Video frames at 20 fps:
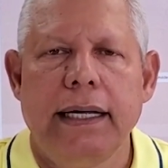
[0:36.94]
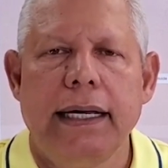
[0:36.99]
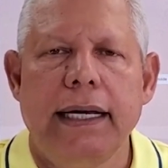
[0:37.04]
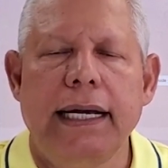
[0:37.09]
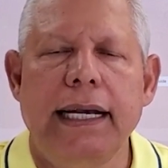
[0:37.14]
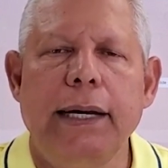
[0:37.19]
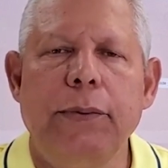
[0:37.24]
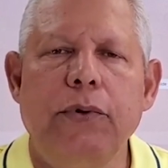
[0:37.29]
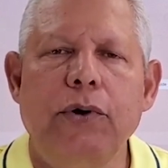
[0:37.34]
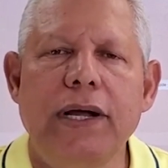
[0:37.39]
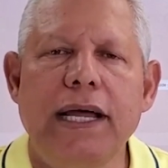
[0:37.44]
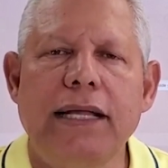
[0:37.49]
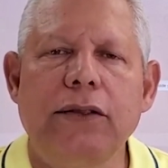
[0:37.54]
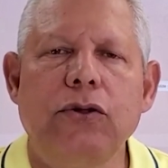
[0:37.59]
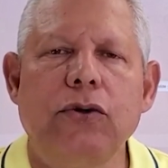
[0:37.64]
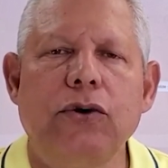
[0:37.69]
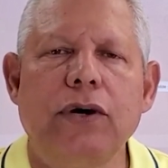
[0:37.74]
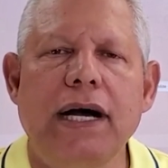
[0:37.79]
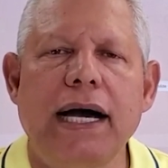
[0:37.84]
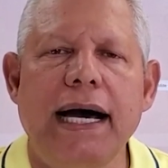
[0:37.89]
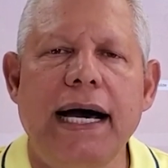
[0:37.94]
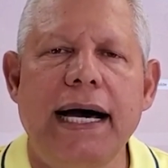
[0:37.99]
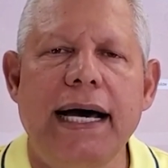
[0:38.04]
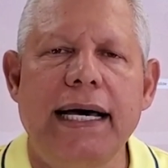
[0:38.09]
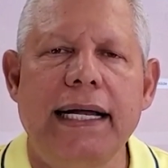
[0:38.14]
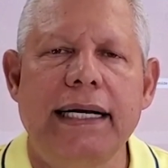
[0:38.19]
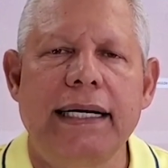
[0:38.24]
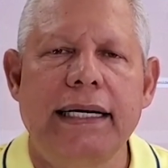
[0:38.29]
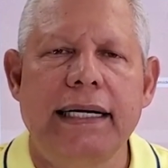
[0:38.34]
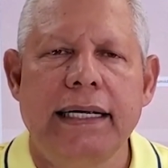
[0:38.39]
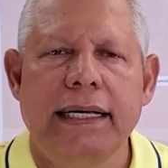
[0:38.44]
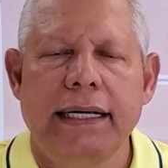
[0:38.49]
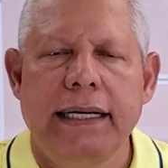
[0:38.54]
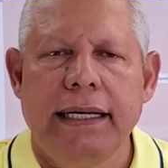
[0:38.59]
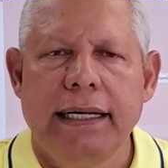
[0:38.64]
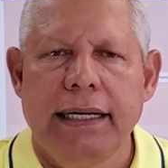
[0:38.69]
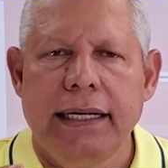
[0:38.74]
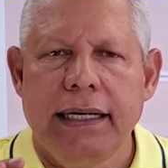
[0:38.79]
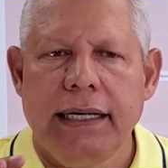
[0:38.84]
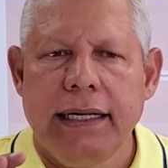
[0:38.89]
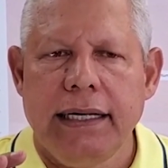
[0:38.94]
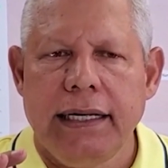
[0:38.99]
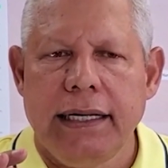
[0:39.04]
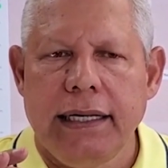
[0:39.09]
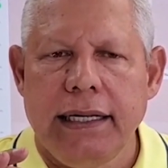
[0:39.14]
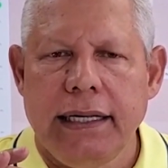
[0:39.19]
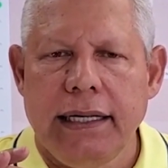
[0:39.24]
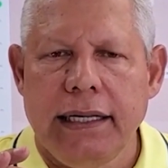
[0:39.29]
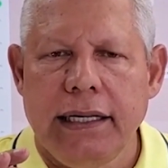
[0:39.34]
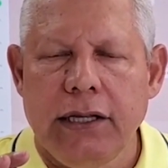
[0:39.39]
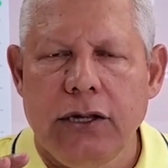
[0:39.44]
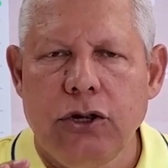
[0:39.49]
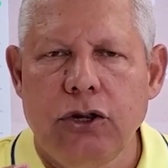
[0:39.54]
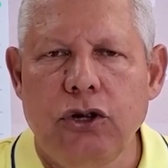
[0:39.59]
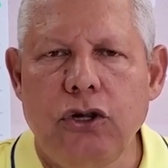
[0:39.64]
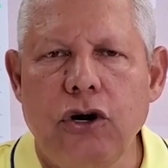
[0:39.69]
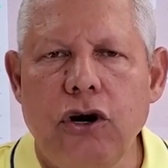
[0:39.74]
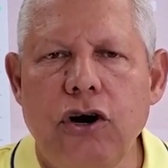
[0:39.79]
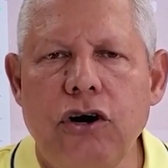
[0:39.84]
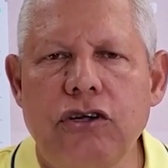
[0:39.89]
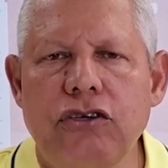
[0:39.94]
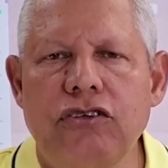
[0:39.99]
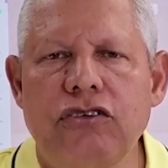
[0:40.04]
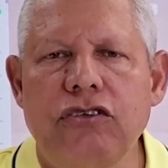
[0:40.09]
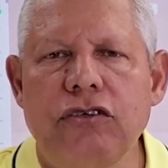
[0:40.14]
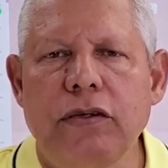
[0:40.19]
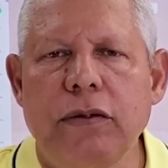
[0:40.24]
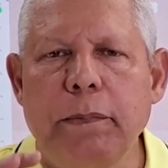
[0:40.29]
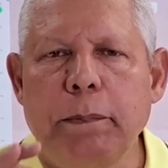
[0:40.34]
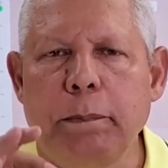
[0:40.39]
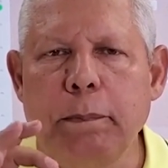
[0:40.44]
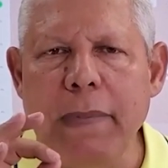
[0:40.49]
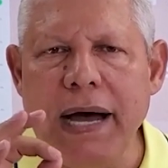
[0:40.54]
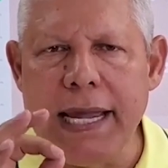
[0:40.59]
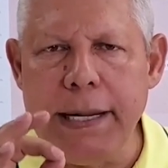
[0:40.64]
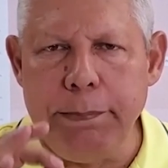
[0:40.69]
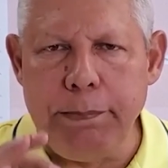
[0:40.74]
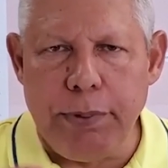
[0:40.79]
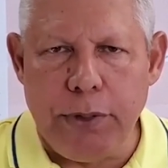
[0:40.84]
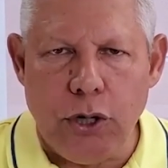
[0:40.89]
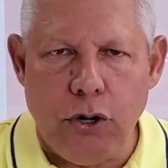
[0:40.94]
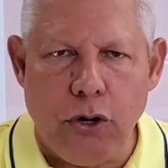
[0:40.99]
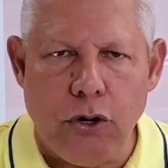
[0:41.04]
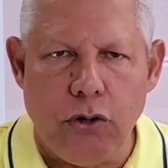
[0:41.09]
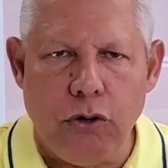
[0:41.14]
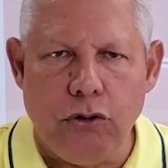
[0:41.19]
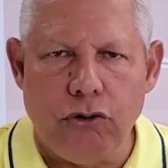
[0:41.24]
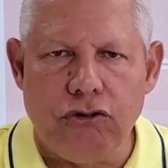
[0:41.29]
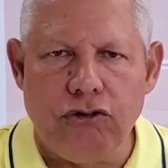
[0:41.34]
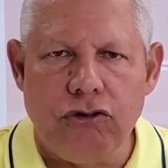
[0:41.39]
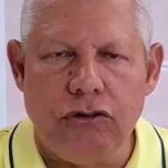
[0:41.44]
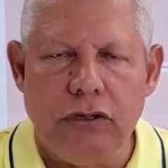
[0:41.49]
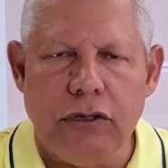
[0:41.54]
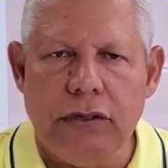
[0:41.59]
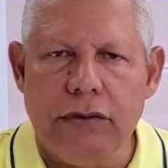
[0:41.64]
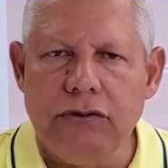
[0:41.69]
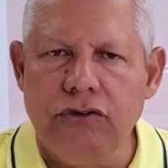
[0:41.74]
Le voy a tocar dos maipiolos.